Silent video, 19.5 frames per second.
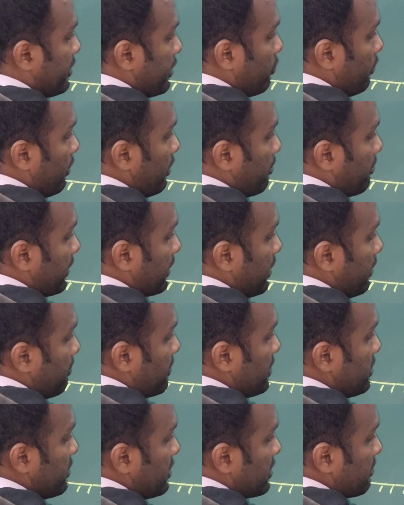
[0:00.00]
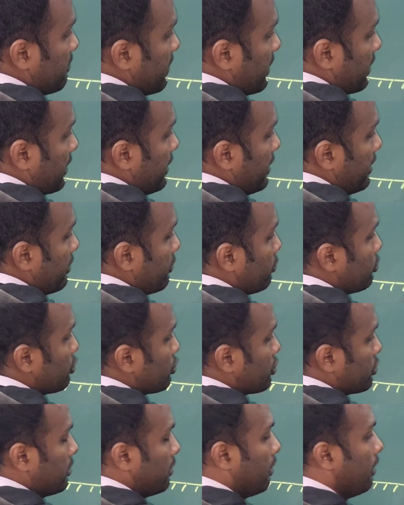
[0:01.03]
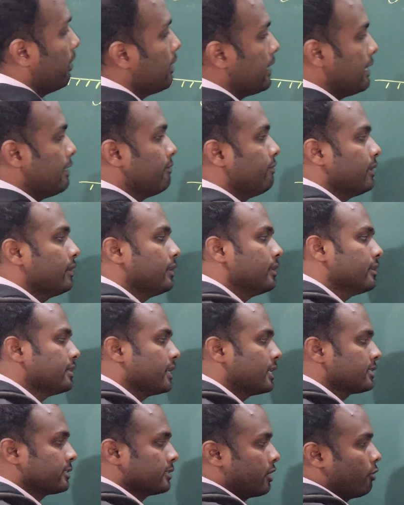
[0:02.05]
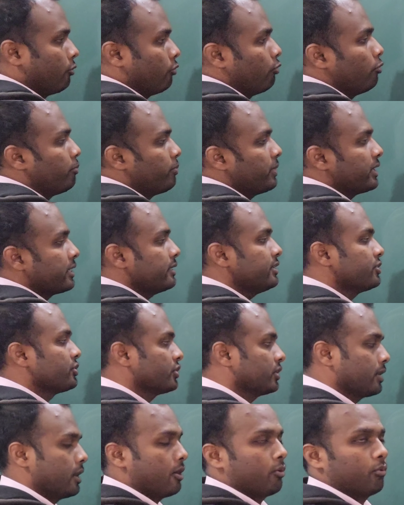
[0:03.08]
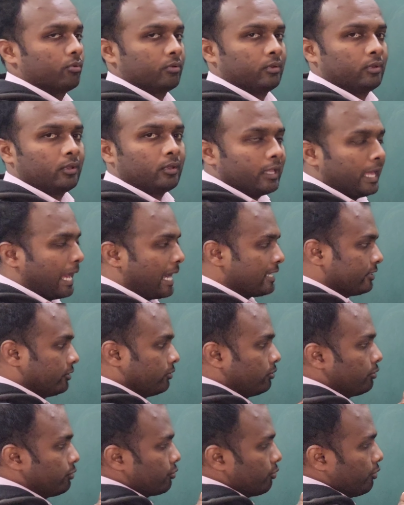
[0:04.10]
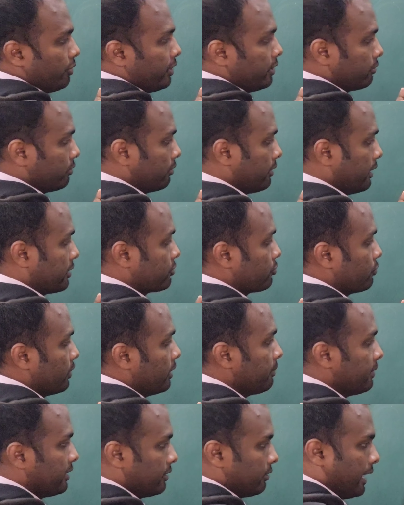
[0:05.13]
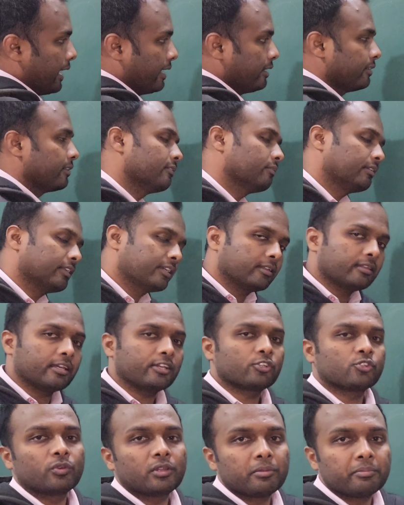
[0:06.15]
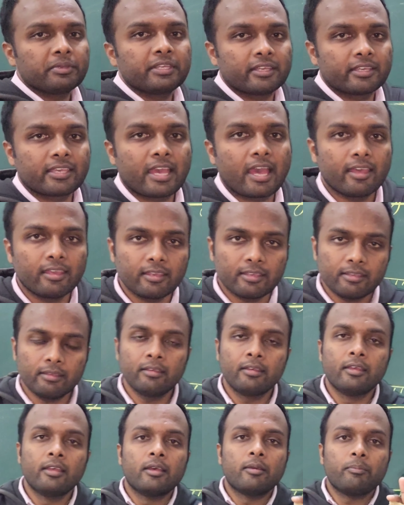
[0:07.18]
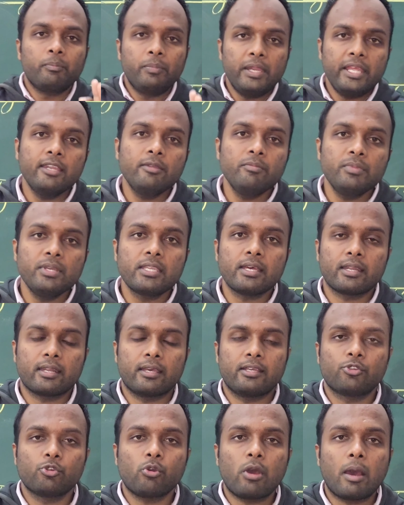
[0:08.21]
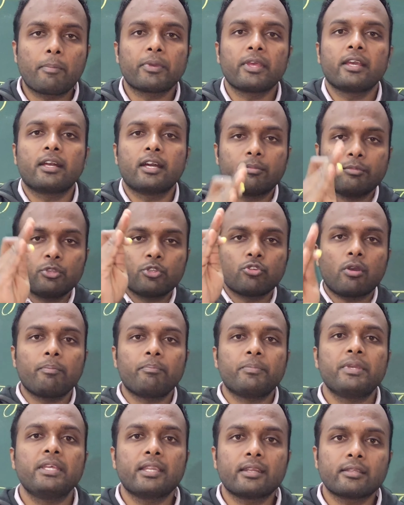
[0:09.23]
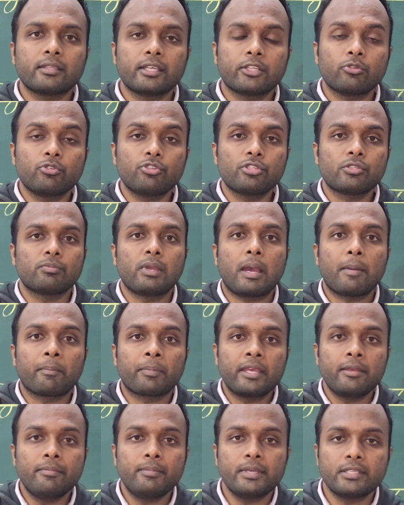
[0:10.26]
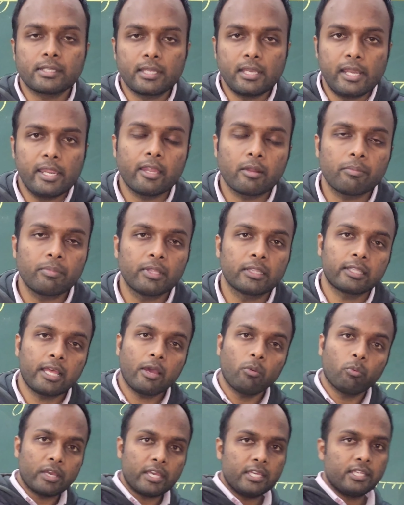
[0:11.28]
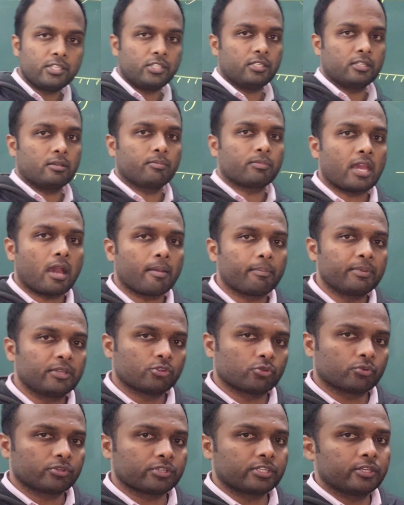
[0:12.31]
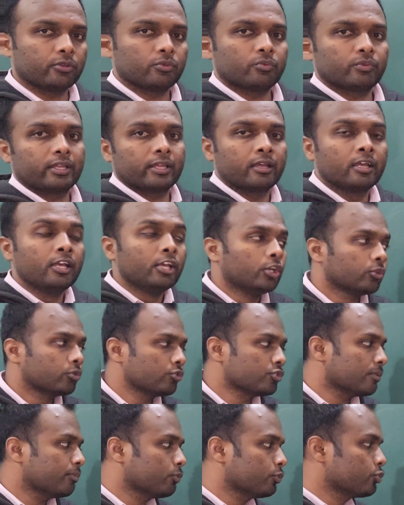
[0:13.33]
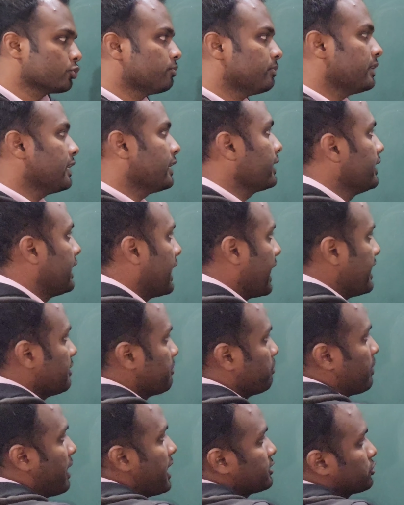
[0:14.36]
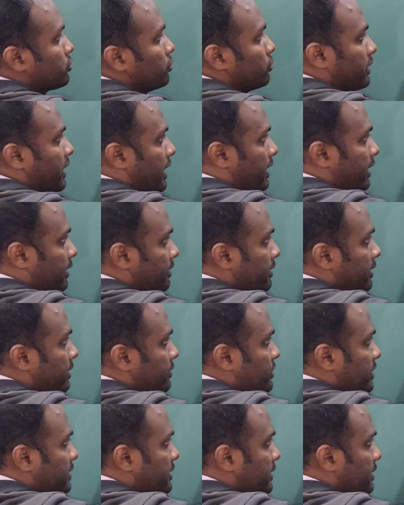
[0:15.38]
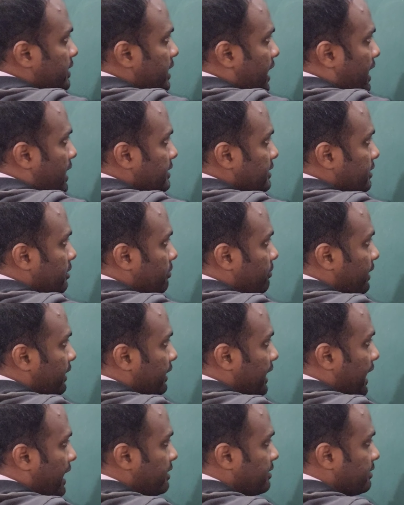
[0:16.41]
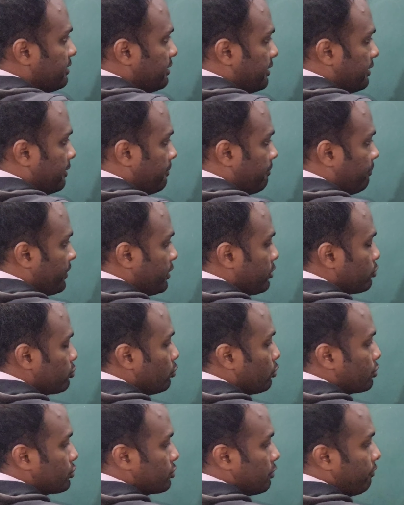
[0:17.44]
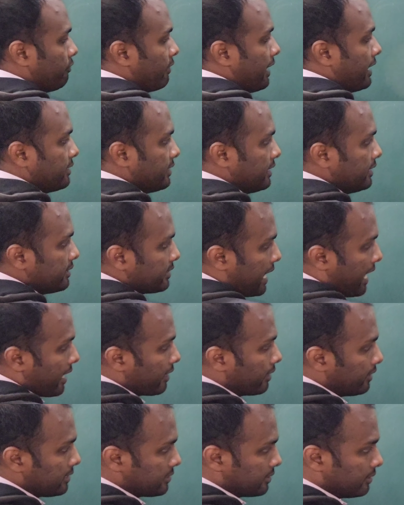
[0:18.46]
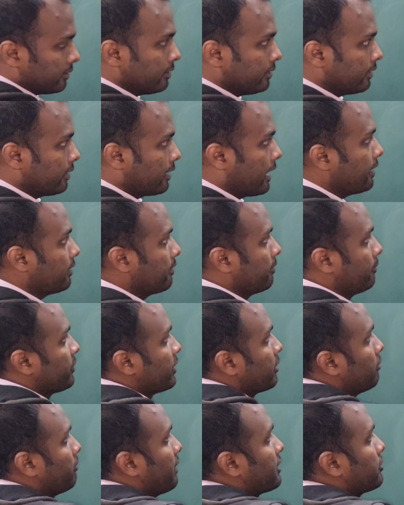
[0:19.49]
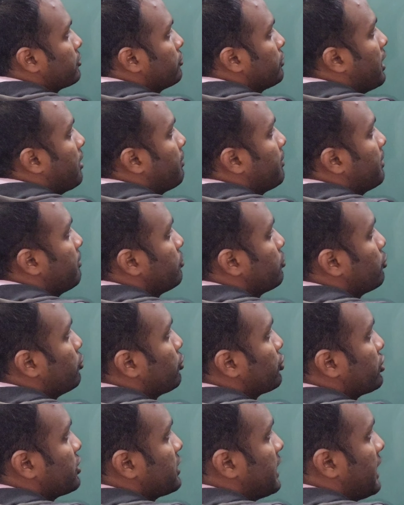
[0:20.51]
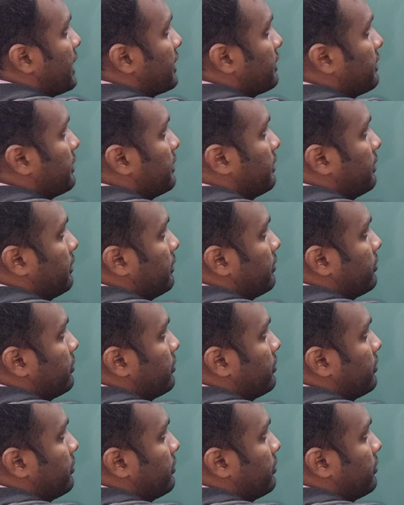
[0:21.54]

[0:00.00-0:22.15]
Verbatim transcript: रेगुलर मतलब कि जिसमें कहीं कुछ अनइवन एरियाज ना हो ऊपर नीचे ना हो ऐसा तो ड्रॉइंग तो एक्चुअल में है नहीं लेकिन एक्चुअल में ये क्या है कि प्लेन मिरर है जो आपके घर में जो आप मिरर देखते हो जिसमें आपका इमेज क्लियर बनता है वही चीज हम यहाँ पे ड्रॉ किए हुए हैं तो जब उसमें एक लाइट पास होता है जैसे कि यहाँ से हम एक लाइट दिए सोर्स ऑफ लाइट इस एंगल से दिए है ना मान के यहाँ पे हम टोर्च जलाते हैं